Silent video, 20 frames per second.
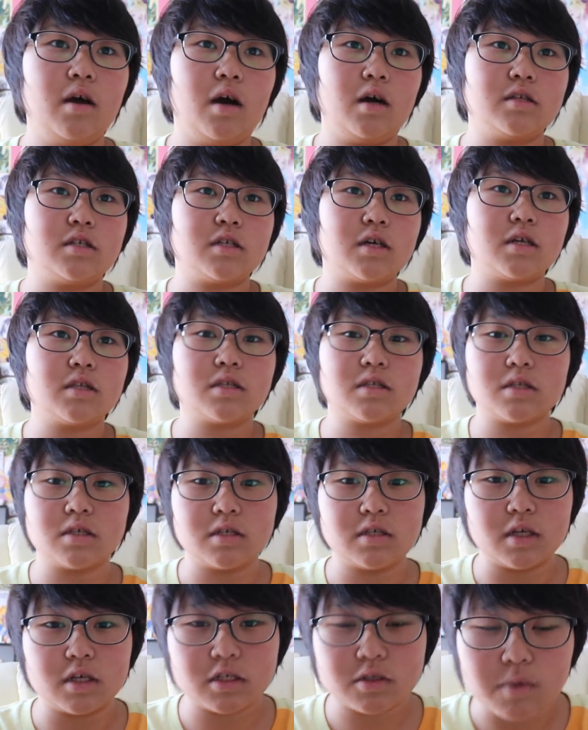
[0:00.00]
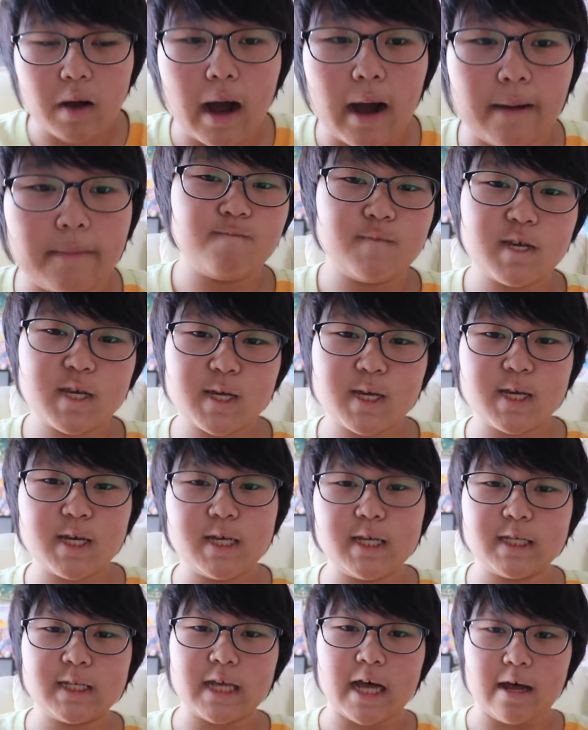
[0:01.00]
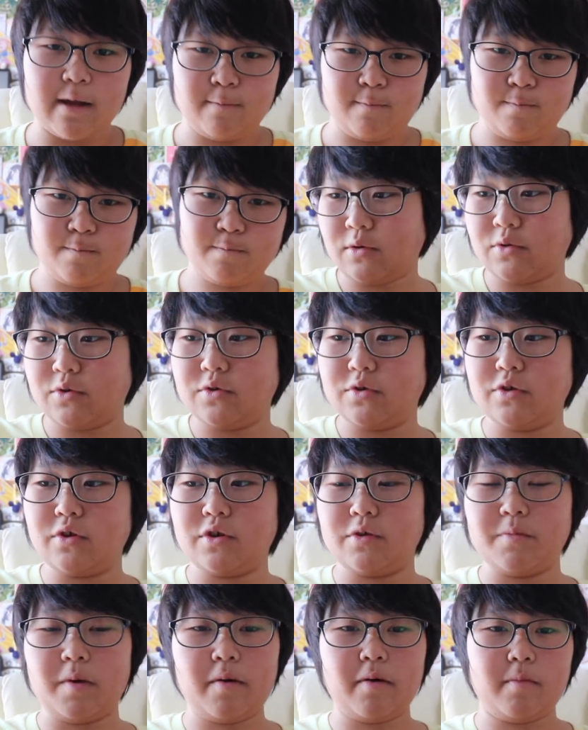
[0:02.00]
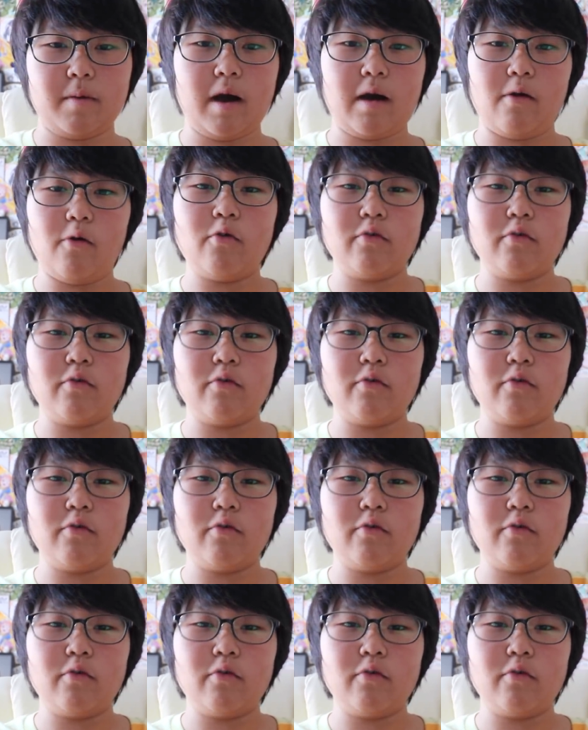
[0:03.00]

はちがつついたちはミッキーさんというよりもまあ、